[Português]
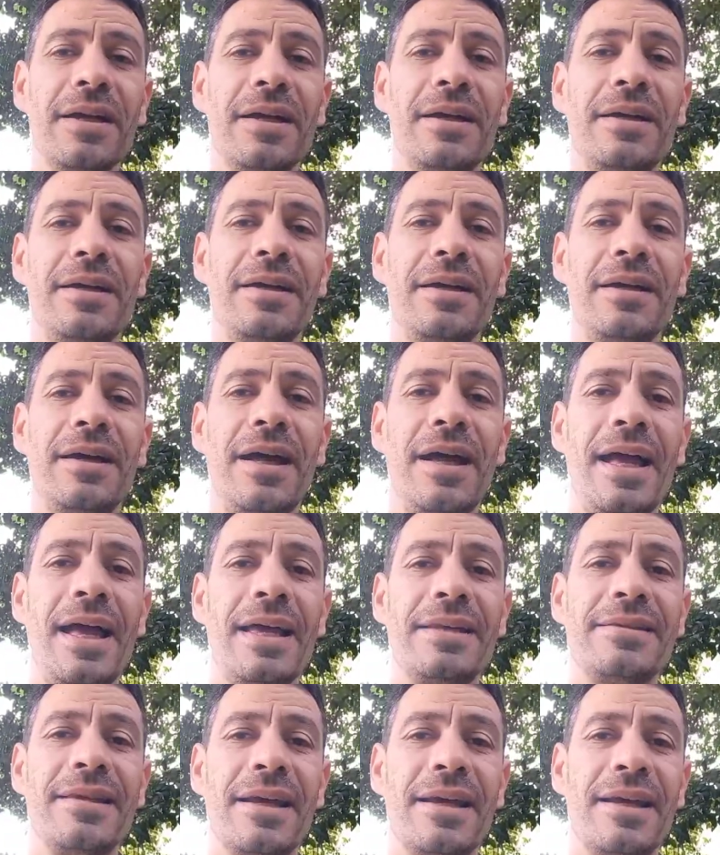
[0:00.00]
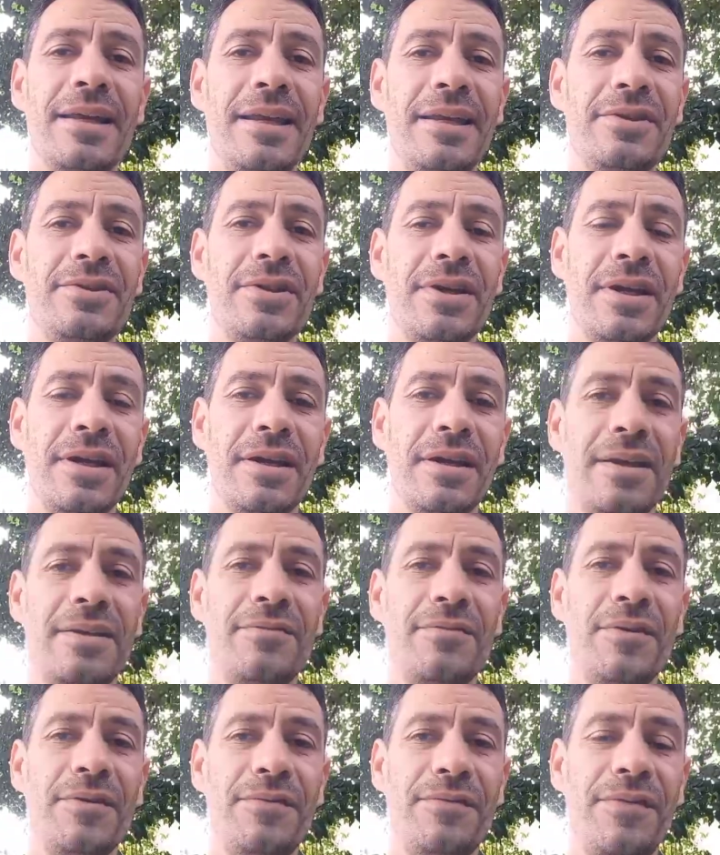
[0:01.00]
uh, essa crítica que
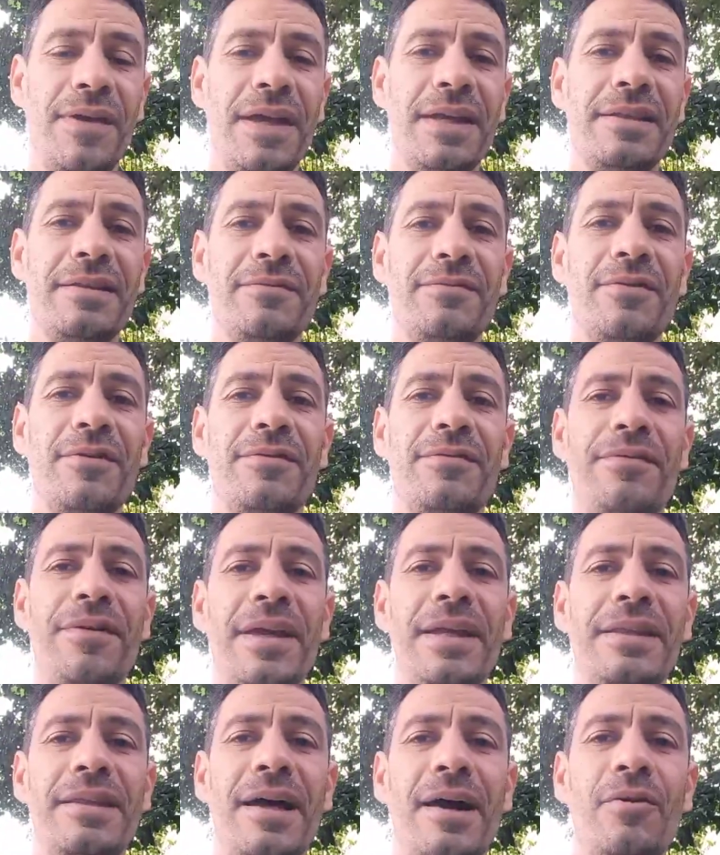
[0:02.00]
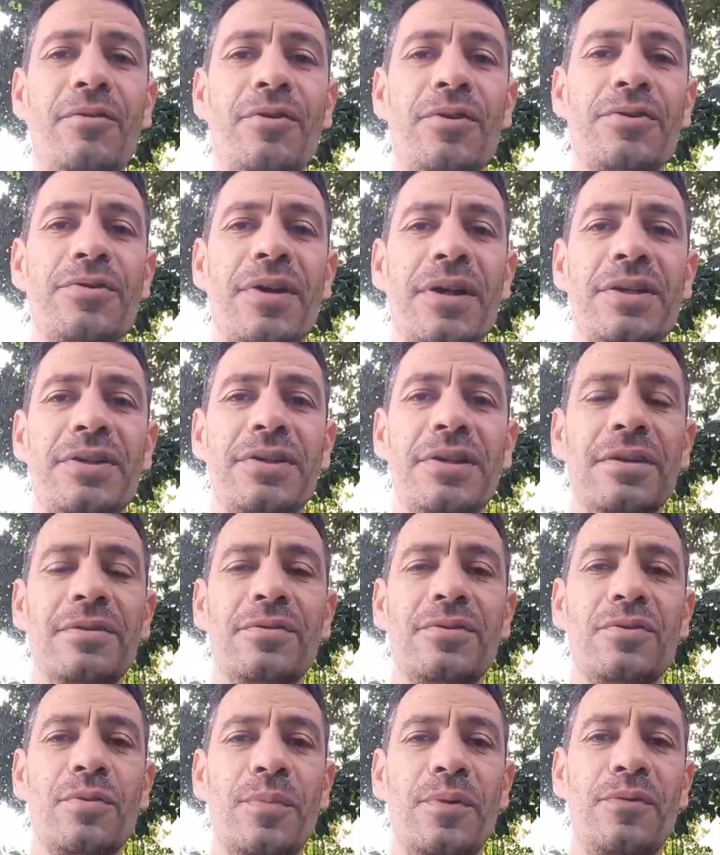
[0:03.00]
foi feita, foi feita ao nosso
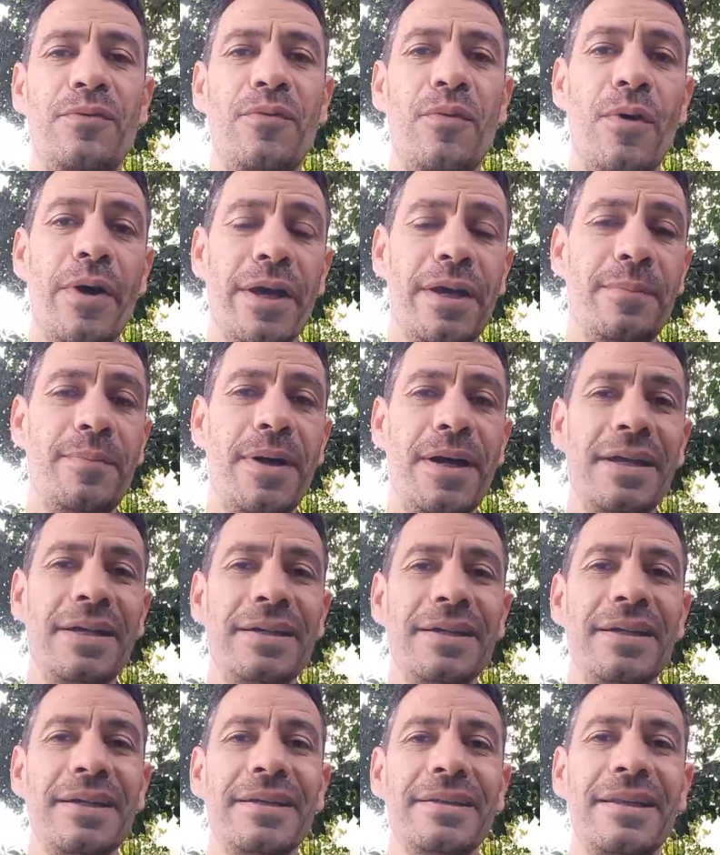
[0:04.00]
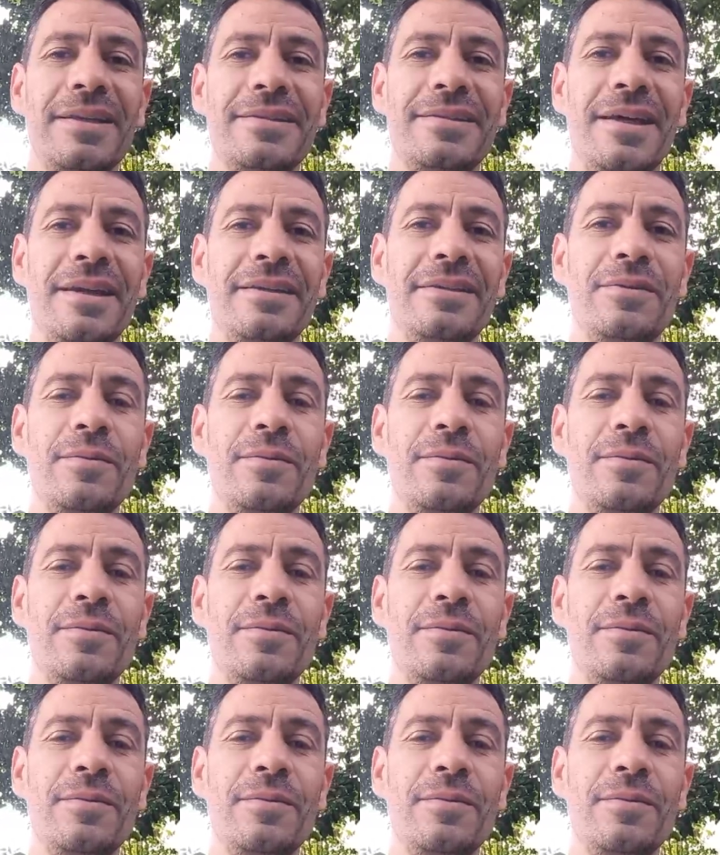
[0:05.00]
artigo sobre o Feuerbach, tá certo?